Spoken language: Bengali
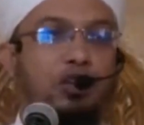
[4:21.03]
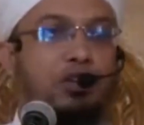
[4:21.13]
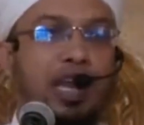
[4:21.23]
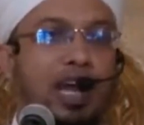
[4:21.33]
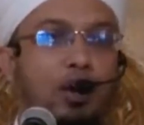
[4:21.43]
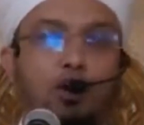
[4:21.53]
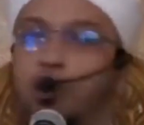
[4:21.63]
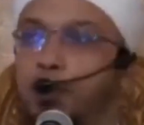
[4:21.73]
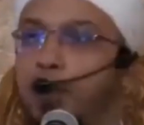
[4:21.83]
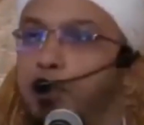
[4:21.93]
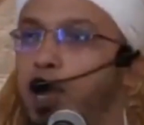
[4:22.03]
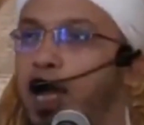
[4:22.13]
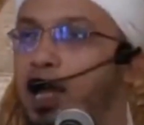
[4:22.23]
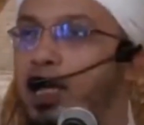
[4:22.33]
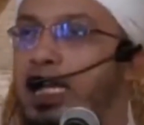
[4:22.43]
দশক না ও কপাল
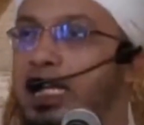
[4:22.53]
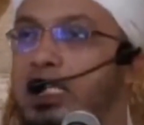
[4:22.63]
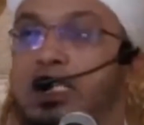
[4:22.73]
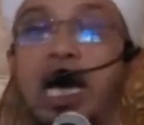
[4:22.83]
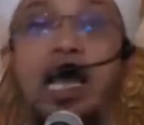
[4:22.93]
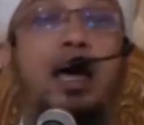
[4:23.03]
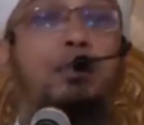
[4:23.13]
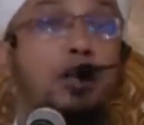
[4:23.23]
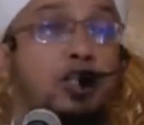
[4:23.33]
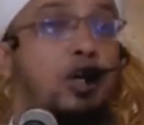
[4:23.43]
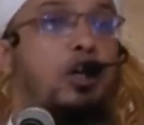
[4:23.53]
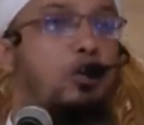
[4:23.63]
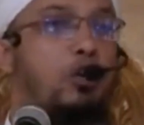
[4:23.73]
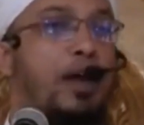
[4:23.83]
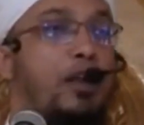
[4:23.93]
পোড়া সারা বছর
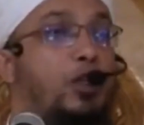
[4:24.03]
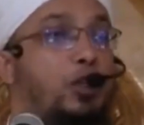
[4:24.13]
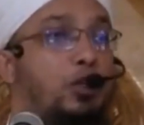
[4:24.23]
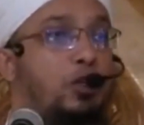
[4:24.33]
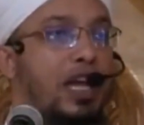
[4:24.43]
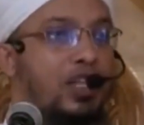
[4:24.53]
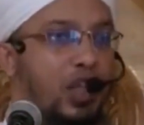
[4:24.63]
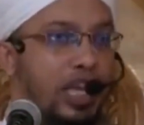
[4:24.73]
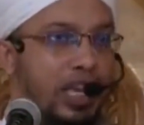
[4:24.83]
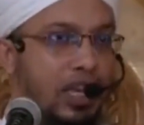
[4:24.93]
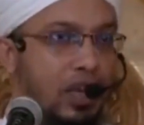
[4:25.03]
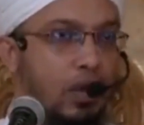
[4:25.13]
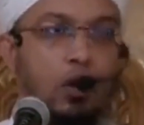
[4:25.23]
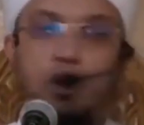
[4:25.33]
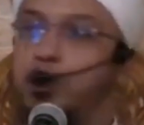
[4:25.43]
ঘুমানোর সুযোগ আছে
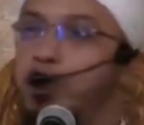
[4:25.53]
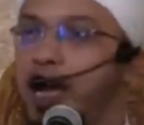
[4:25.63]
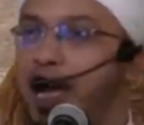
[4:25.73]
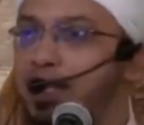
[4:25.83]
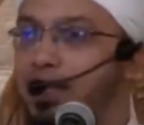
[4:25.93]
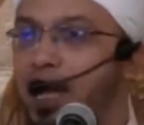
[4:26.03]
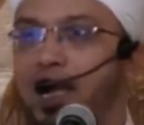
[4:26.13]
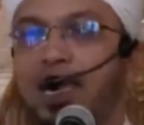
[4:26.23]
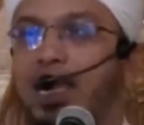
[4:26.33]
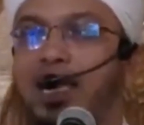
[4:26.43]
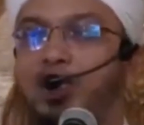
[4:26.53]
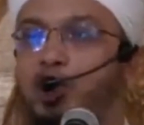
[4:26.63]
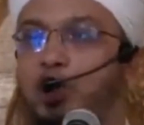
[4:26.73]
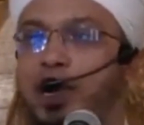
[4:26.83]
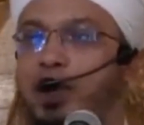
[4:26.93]
অন্য রাত আর এ রাত
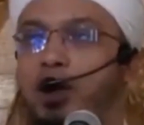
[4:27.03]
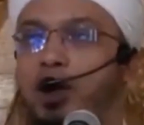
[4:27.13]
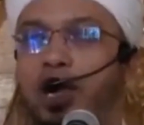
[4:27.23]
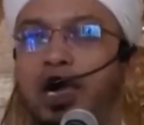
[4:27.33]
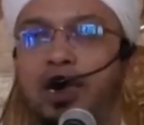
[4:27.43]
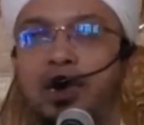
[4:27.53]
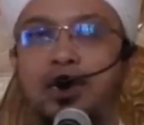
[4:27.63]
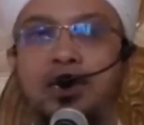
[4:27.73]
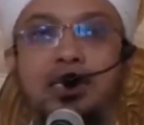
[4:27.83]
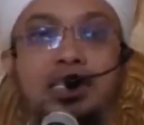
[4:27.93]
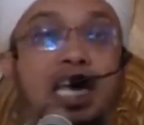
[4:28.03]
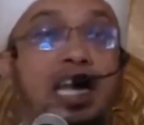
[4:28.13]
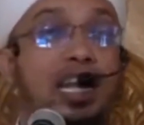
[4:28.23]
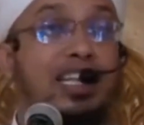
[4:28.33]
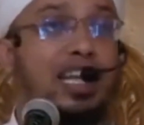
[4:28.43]
সমান নয়
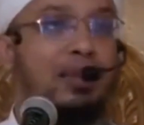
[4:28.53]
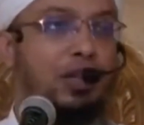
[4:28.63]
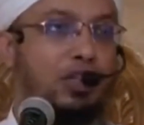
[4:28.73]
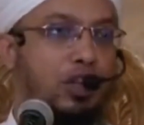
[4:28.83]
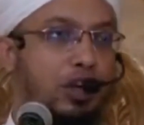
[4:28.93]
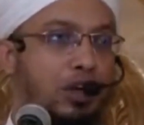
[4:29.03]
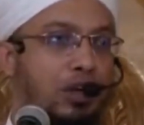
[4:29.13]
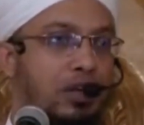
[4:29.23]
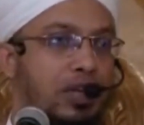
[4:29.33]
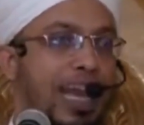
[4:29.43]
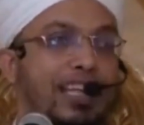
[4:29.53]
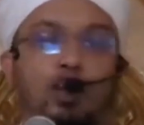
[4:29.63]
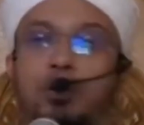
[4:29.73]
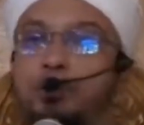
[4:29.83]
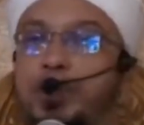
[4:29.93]
জান্নাতের মতো
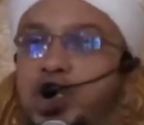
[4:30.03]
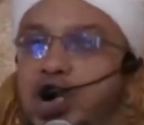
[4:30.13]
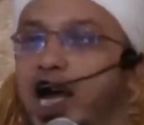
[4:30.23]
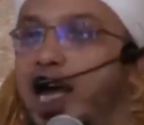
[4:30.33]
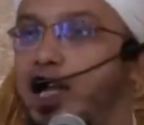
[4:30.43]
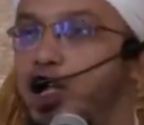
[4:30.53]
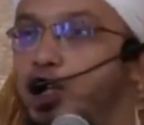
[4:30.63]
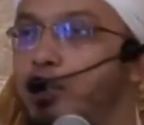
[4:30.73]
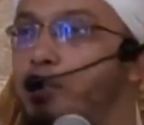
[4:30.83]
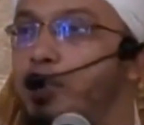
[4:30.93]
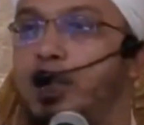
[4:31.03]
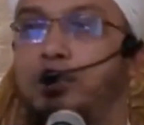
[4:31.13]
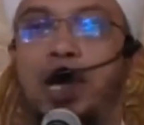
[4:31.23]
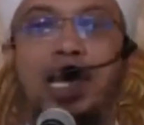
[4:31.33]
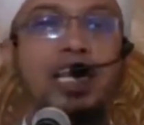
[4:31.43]
এত বিশাল
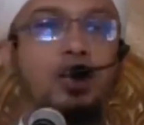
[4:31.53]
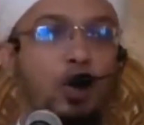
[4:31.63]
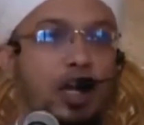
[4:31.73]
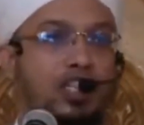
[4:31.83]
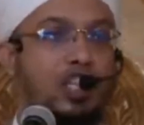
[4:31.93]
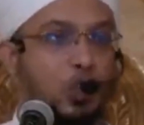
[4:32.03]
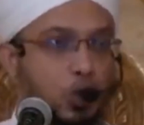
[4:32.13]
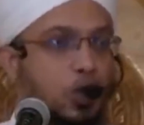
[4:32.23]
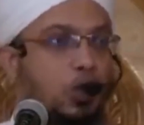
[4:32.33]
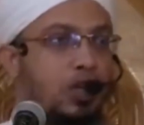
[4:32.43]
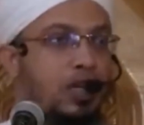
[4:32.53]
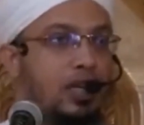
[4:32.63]
সম্পদের মালিক হওয়ার যে সুযোগ